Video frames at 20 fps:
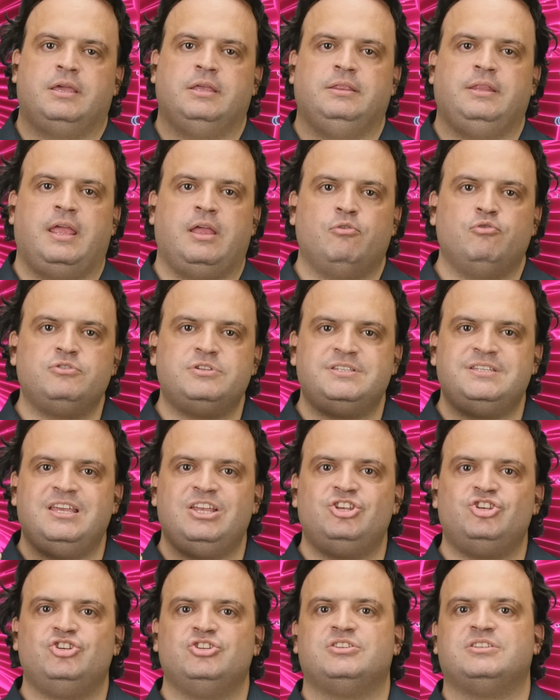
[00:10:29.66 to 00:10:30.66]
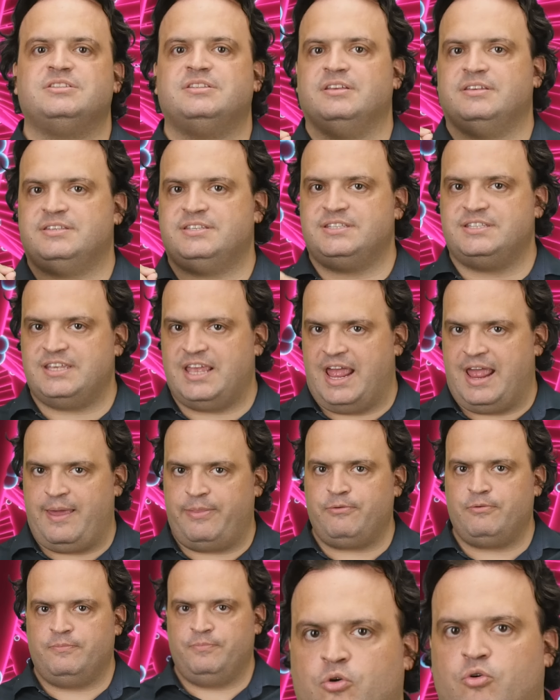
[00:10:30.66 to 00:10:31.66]
que nenhum cientista
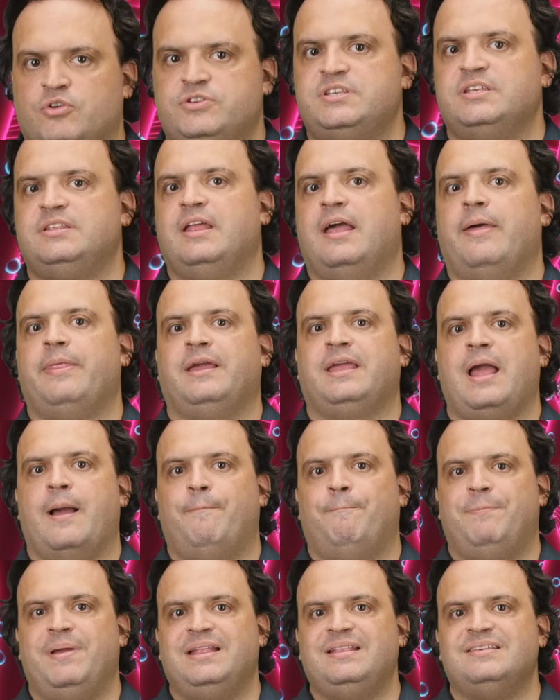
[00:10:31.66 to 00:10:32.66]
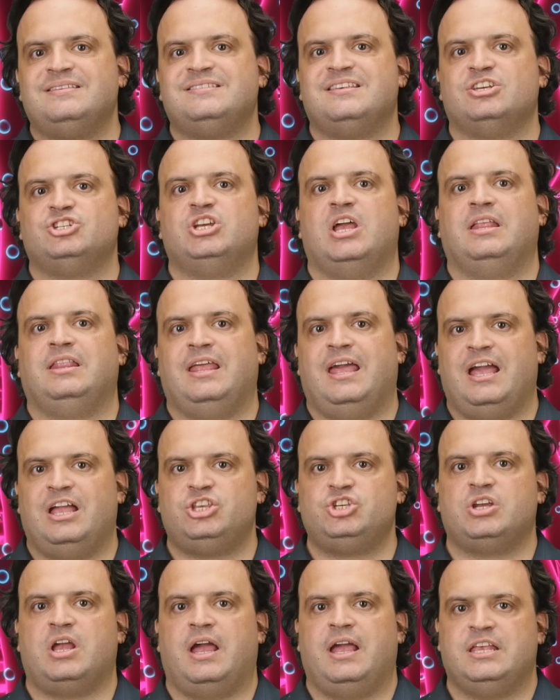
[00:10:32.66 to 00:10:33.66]
sério considera que apenas a
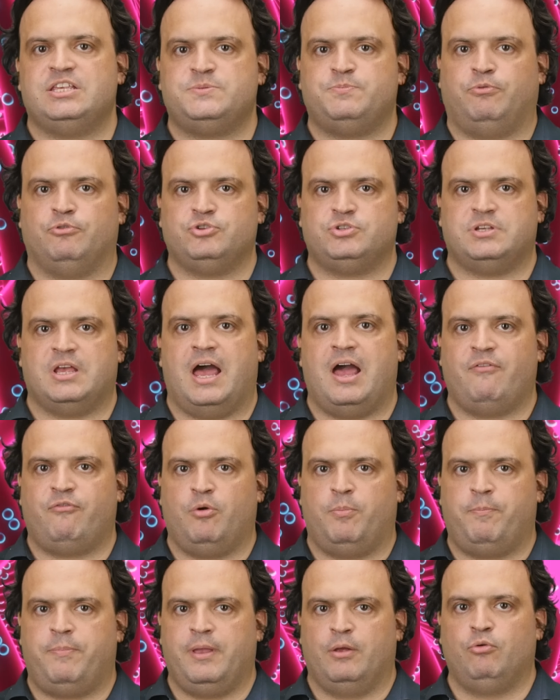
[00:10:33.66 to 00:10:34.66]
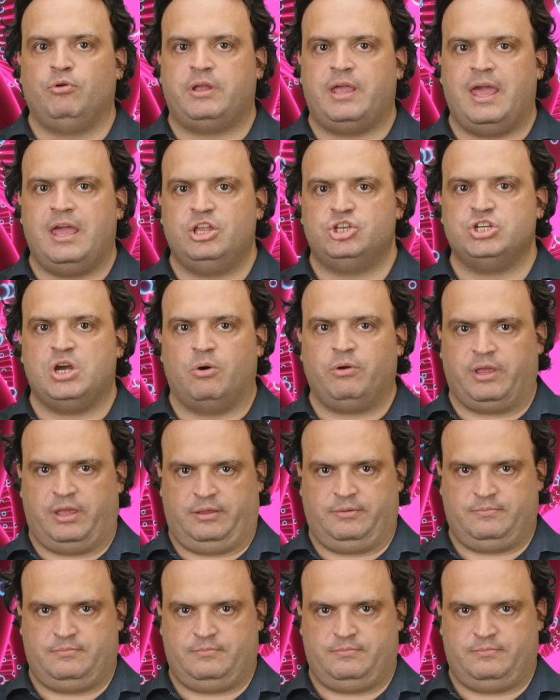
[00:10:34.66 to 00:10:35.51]
genética é responsável pelo QI de alguém.